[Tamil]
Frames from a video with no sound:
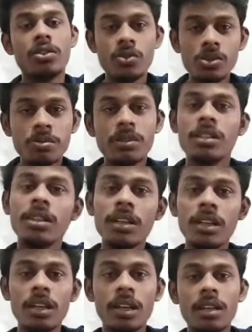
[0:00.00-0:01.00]
சூஸ் பண்ணிட்டு
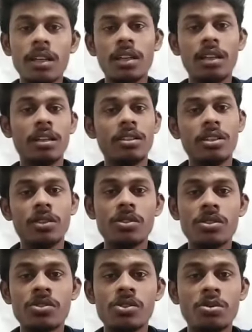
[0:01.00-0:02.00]
நீங்கள் இல்லை இந்த
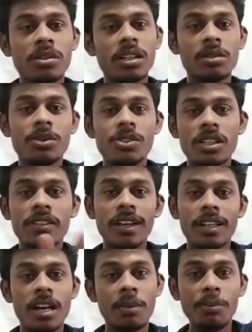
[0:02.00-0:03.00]
கோர்ஸ் சூஸ் பண்ண முடிச்சனே
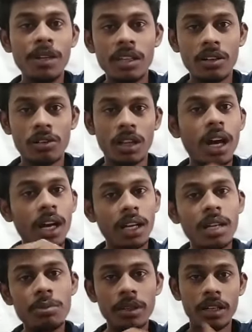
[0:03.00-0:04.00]
வேலை அப்படி இருக்கக்கூடாது
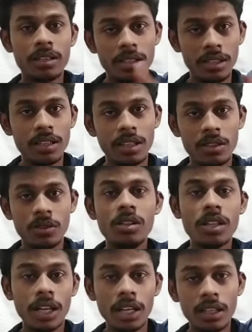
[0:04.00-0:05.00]
அங்கேயும் போய் கற்றுக்கிட்டே தான்
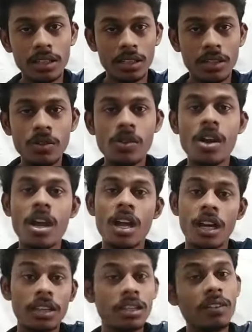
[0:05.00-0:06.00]
இருக்கணும் நிறைய கற்றுக்கணும்
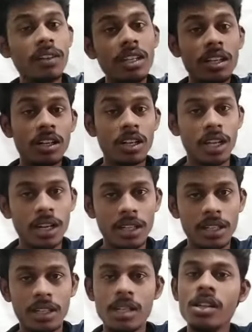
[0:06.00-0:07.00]
கற்றுக்க வேண்டியது இன்னும்
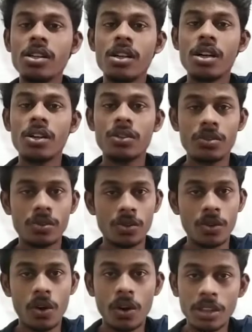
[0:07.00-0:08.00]
நிறைய இருக்குது ஸோ
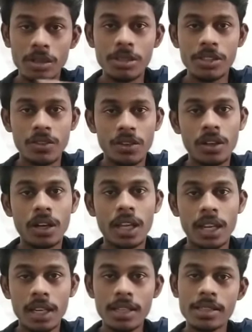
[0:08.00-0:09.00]
ஆல் தி பெஸ்ட் ஃபார் யுவர்
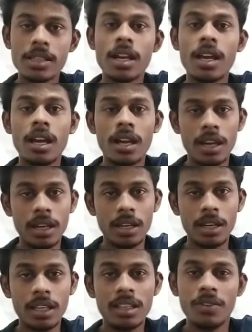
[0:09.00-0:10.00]
கெரியர்ஸ்
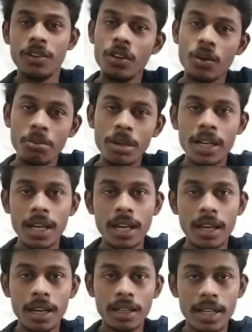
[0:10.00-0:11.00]
அண்ட் இந்த வீடியோ ரொம்ப கிளா
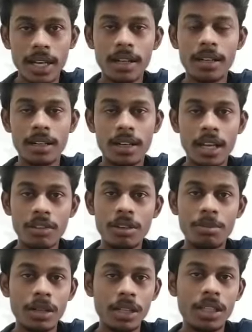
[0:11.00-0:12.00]
கிளார
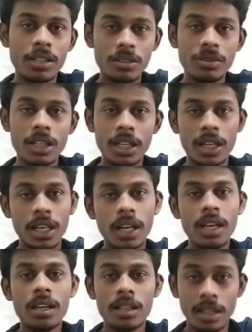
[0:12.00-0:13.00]
கிளாரிஃபை பண்ணி இருக்குன்னு
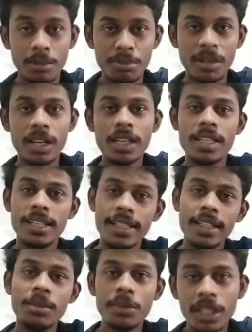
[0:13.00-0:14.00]
நினைக்கிறேன் நம்புகிறேன்
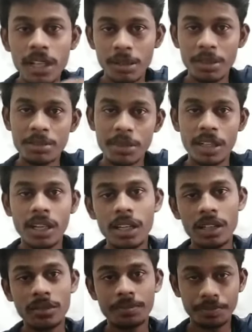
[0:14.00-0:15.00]
இல்லை அப்படின்னா கமெண்ட் பண்ணுங்கள்